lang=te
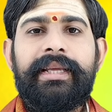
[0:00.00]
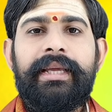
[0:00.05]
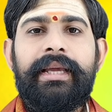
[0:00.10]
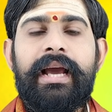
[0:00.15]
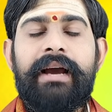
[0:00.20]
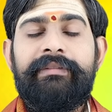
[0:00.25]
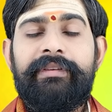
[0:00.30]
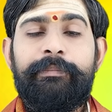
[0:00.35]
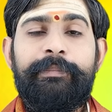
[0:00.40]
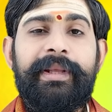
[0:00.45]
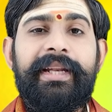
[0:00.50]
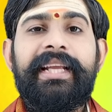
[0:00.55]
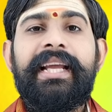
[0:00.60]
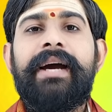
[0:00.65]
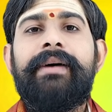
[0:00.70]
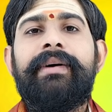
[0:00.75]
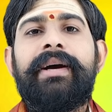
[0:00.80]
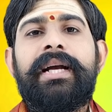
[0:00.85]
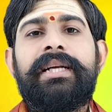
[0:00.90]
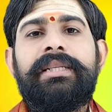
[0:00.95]
వారికి అవి
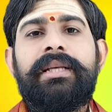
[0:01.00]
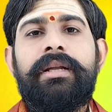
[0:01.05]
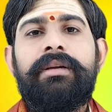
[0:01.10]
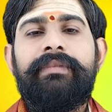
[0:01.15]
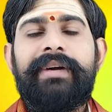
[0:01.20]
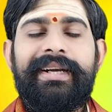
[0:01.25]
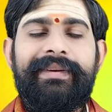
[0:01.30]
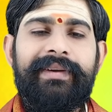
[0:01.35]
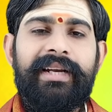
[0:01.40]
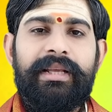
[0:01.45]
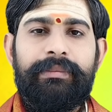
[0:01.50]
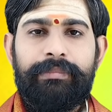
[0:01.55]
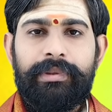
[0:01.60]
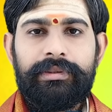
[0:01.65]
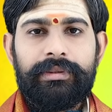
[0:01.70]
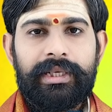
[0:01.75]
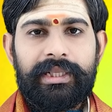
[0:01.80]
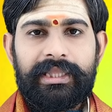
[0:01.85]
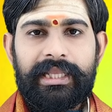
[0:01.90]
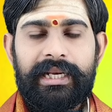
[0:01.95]
పెరిగే అవకాశాలు వాటి వల్ల
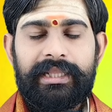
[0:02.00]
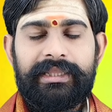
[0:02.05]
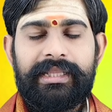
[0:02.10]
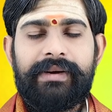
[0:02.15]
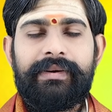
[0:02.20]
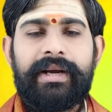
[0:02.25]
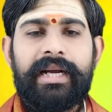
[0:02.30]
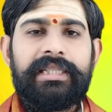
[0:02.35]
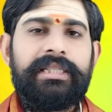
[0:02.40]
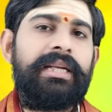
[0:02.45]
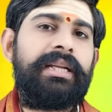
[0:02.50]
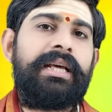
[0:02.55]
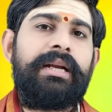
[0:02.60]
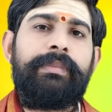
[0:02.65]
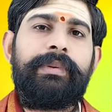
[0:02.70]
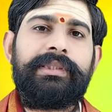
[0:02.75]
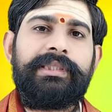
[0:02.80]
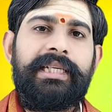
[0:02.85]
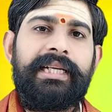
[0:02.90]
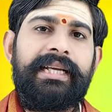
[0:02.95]
ఇబ్బందులు తలెత్తే అవకాశాలు
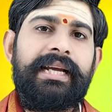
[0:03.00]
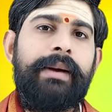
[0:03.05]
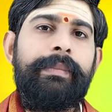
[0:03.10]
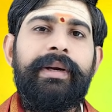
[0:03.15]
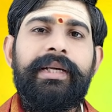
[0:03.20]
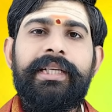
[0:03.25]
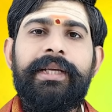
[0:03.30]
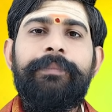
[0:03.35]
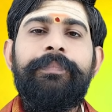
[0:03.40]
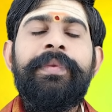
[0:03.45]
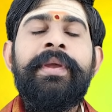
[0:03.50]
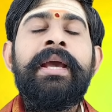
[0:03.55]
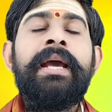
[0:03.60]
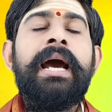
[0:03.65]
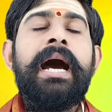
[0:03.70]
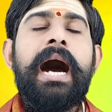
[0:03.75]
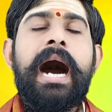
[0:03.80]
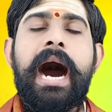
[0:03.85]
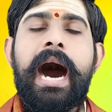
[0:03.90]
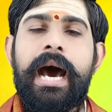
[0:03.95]
కనపడుతున్నాయి కాబట్టి
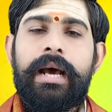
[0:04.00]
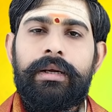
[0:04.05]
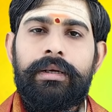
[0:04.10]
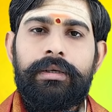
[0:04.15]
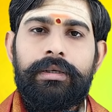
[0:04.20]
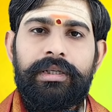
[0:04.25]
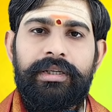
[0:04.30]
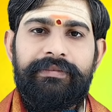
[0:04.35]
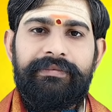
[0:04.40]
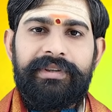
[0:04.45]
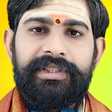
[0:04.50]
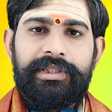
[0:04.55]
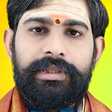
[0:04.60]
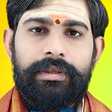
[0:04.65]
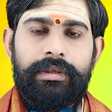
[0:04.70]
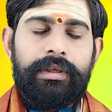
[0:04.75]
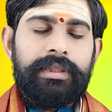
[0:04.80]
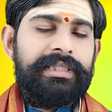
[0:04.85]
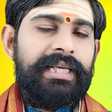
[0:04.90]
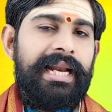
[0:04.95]
ఆరోగ్యం
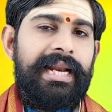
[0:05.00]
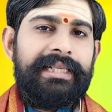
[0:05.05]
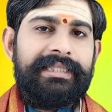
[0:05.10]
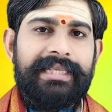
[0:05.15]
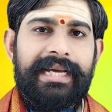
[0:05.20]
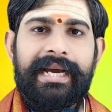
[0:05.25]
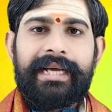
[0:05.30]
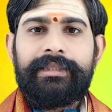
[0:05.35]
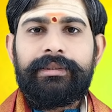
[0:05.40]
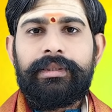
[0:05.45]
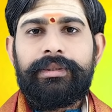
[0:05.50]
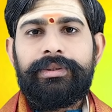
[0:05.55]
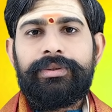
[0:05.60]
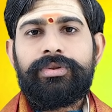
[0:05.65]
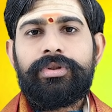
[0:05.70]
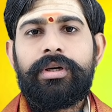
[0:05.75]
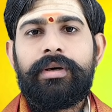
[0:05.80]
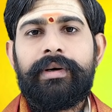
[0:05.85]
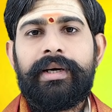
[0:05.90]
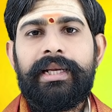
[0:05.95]
విషయంలో చాలా జాగ్రత్త
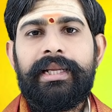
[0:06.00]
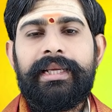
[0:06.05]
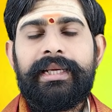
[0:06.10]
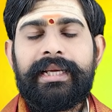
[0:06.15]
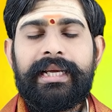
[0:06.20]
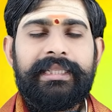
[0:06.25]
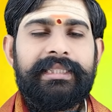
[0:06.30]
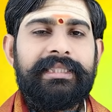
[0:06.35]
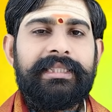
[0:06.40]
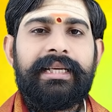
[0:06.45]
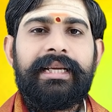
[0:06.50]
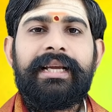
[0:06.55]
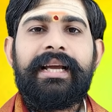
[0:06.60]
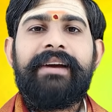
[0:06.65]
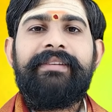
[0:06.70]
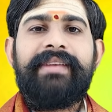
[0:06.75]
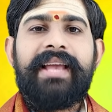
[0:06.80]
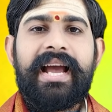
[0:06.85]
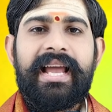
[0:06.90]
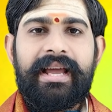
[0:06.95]
తీసుకోవాలి
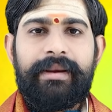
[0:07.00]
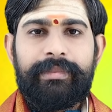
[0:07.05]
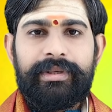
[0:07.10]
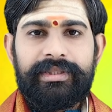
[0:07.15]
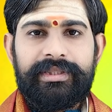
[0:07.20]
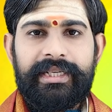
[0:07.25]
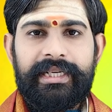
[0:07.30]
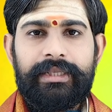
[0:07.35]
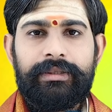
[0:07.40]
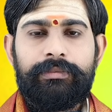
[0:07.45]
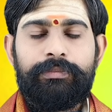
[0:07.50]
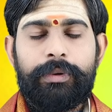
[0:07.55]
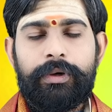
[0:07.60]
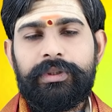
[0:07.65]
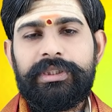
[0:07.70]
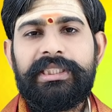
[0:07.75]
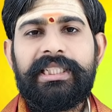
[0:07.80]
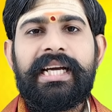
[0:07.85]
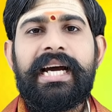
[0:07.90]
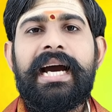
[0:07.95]
ఖచ్చితంగా వ్యాయామం చేయడం
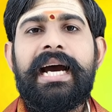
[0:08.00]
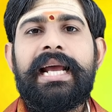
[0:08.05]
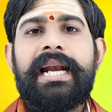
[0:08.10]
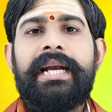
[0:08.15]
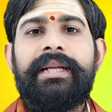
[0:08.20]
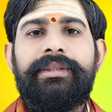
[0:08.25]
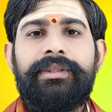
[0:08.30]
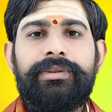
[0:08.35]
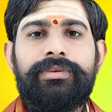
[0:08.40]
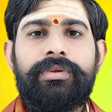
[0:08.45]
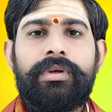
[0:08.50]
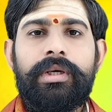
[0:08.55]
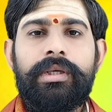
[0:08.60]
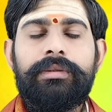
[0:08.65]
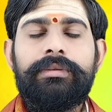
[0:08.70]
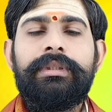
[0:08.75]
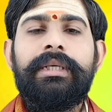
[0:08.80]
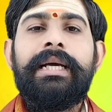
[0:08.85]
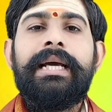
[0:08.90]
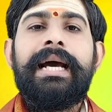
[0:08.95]
పౌష్టికాహారాన్ని
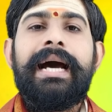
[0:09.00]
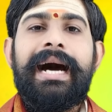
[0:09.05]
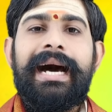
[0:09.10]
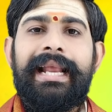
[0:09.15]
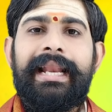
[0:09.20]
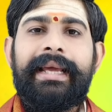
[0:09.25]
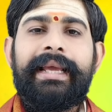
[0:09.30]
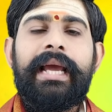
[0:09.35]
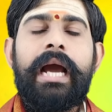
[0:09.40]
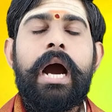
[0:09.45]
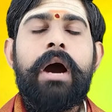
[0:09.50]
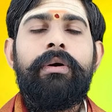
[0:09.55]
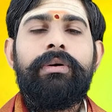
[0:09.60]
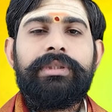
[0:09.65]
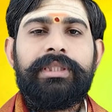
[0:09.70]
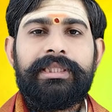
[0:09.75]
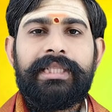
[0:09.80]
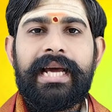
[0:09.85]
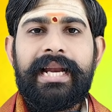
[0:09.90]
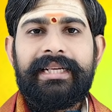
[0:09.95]
తీసుకోవడం అలాగే
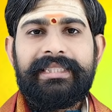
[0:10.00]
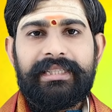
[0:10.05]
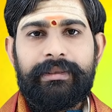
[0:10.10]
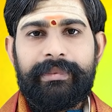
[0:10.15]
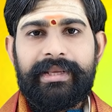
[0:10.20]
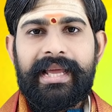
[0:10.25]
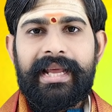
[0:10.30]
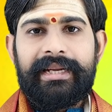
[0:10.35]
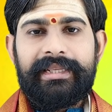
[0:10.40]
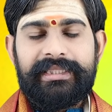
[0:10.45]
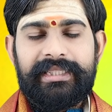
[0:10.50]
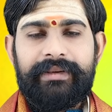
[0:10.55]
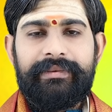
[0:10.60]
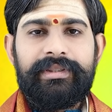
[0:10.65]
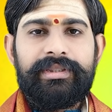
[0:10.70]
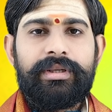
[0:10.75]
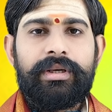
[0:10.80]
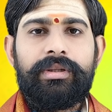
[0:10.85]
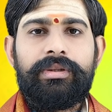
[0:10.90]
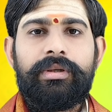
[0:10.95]
ఔషధాన్ని సమయాన్ని
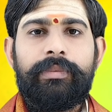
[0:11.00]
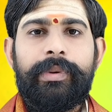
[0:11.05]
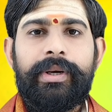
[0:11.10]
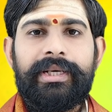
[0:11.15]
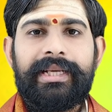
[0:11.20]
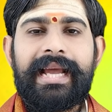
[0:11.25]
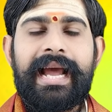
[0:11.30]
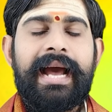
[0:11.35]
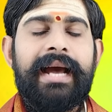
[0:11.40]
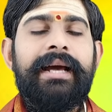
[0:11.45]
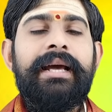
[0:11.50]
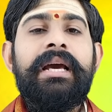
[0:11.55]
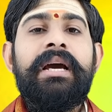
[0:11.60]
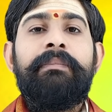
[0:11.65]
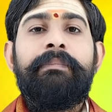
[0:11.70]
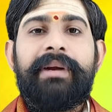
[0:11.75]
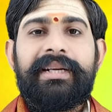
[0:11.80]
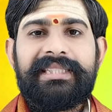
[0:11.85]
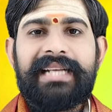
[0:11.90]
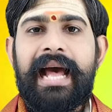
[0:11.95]
సేవించడంతో పాటుగా
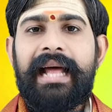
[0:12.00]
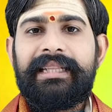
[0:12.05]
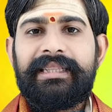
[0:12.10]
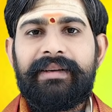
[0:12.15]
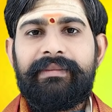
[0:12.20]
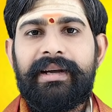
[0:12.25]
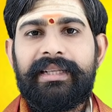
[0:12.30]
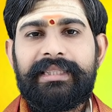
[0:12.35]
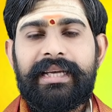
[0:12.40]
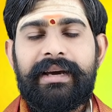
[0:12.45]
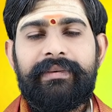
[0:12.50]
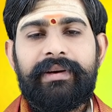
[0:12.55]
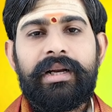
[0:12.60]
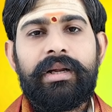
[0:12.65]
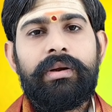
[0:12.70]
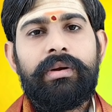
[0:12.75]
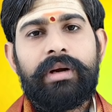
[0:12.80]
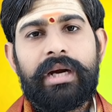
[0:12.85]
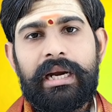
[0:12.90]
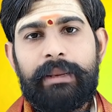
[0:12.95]
ప్రశాంత
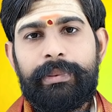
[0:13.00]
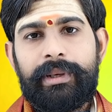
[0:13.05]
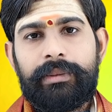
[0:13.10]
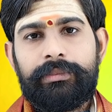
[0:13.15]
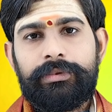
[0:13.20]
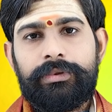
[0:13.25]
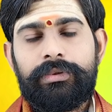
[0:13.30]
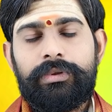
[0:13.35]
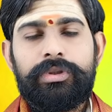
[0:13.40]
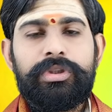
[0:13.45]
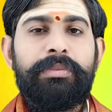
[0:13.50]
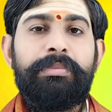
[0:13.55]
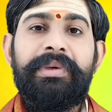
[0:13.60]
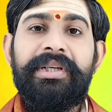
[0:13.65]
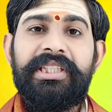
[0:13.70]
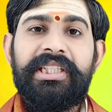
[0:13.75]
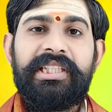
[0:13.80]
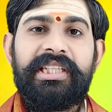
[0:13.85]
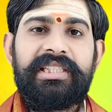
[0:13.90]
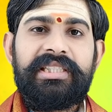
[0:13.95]
వాతావరణంలో గడపడము కొంచెం
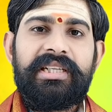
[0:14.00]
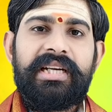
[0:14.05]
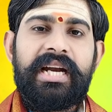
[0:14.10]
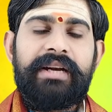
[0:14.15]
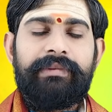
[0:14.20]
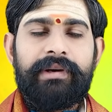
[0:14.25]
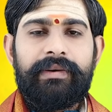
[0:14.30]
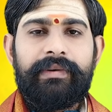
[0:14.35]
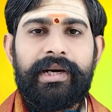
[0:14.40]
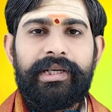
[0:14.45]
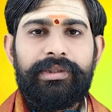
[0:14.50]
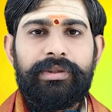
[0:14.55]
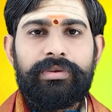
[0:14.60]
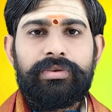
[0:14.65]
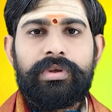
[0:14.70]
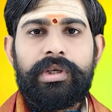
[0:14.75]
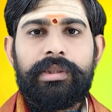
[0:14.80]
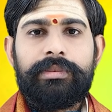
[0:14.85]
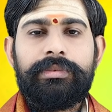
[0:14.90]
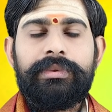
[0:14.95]
మెడిటేషన్ లాంటివి అలవాటు
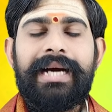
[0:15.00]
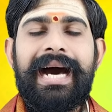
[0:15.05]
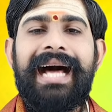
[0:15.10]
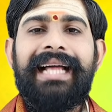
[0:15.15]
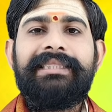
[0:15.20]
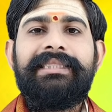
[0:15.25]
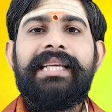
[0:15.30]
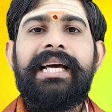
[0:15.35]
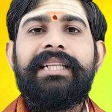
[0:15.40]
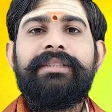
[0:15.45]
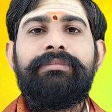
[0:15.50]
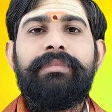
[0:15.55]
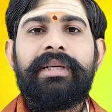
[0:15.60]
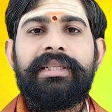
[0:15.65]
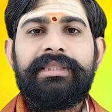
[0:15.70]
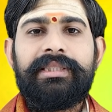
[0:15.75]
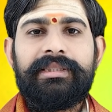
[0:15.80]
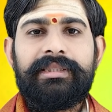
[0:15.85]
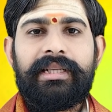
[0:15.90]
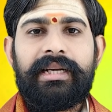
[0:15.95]
చేసుకోవడము
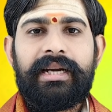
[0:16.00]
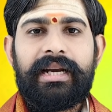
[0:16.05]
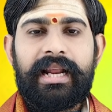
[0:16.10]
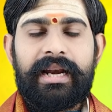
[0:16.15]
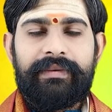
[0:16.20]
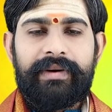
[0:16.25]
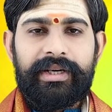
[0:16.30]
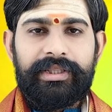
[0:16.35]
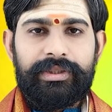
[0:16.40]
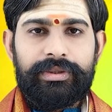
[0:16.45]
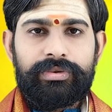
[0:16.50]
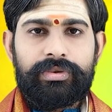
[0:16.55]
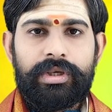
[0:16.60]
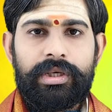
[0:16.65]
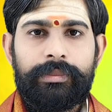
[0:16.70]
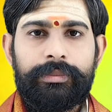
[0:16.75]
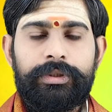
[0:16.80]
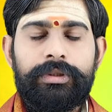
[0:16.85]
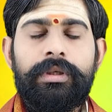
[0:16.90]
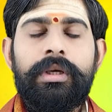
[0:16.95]
ఆధ్యాత్మిక చింతనను అలవాటు
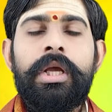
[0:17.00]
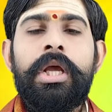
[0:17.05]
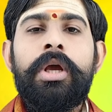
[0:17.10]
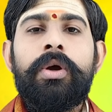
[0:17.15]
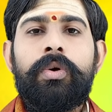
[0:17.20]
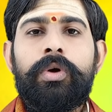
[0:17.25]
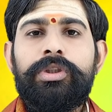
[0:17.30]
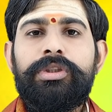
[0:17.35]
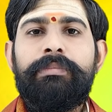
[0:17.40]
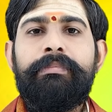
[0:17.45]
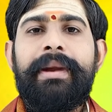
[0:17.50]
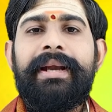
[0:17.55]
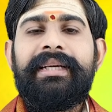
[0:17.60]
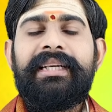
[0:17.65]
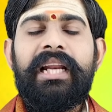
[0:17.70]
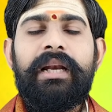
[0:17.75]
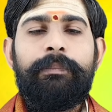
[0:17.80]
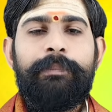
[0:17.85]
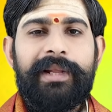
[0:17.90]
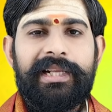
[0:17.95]
చేసుకోవడము కొంచెం
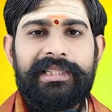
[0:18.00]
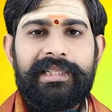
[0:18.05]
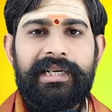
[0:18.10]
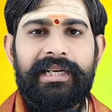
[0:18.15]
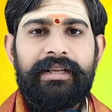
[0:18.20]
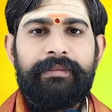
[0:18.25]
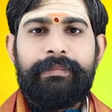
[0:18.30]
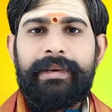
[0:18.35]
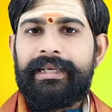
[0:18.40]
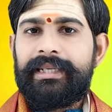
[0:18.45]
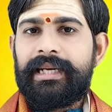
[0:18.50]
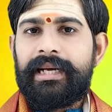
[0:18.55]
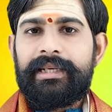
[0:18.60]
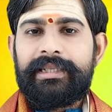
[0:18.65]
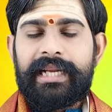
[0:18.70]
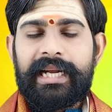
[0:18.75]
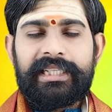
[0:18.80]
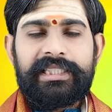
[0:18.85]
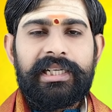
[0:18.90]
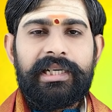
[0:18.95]
మెంటల్ ప్రెజర్ని మెంటల్
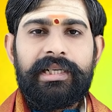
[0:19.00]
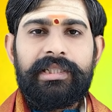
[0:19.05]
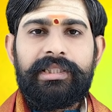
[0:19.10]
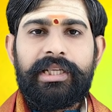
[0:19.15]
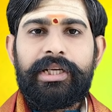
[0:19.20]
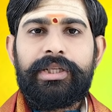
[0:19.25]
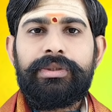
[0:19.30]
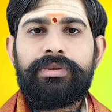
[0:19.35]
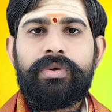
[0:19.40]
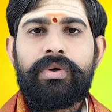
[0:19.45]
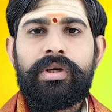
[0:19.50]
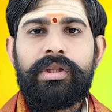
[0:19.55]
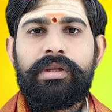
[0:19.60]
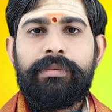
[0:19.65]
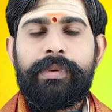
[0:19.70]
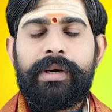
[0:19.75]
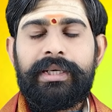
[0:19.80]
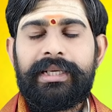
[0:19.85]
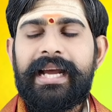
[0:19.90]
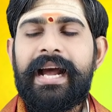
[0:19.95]
టెన్షన్ని
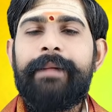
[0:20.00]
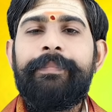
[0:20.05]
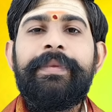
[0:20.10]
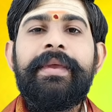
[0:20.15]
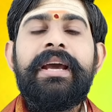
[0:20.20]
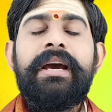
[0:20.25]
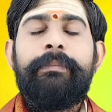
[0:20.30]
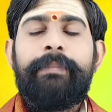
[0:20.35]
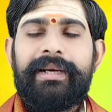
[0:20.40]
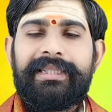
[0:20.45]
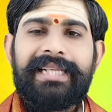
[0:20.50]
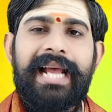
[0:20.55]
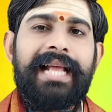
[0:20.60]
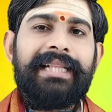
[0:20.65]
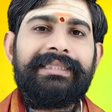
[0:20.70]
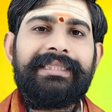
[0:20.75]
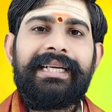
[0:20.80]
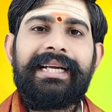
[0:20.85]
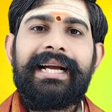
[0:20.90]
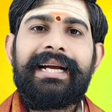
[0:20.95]
తగ్గించుకోవడంతో పాటుగా
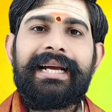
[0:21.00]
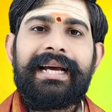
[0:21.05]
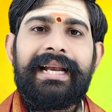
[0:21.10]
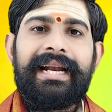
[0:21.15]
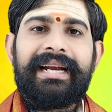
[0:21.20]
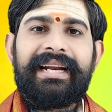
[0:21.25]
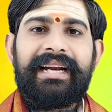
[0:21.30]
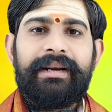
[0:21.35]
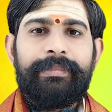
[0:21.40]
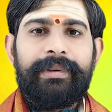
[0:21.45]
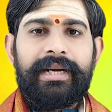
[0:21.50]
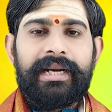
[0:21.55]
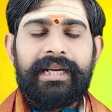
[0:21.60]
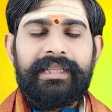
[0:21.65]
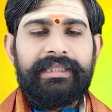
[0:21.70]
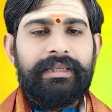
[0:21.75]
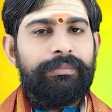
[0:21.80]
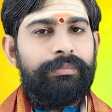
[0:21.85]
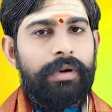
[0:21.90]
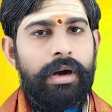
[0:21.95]
ప్రశాంతంగా కాలాన్ని
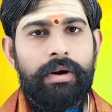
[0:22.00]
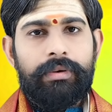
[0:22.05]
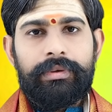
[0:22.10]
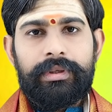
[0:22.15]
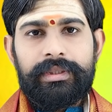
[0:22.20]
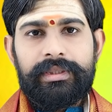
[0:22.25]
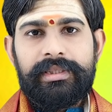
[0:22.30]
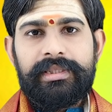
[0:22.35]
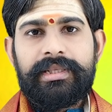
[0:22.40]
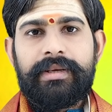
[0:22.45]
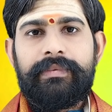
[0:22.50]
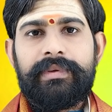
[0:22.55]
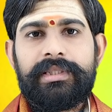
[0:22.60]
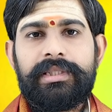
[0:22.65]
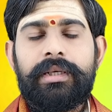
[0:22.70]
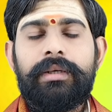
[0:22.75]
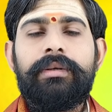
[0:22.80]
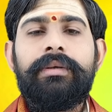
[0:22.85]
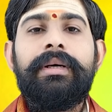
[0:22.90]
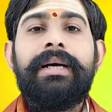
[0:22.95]
గడిపినట్లయితే బాగుంటుంది ఉంటుంది ఈ
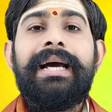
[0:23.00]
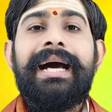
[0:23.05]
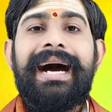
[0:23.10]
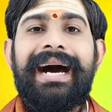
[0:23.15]
సంవత్సరం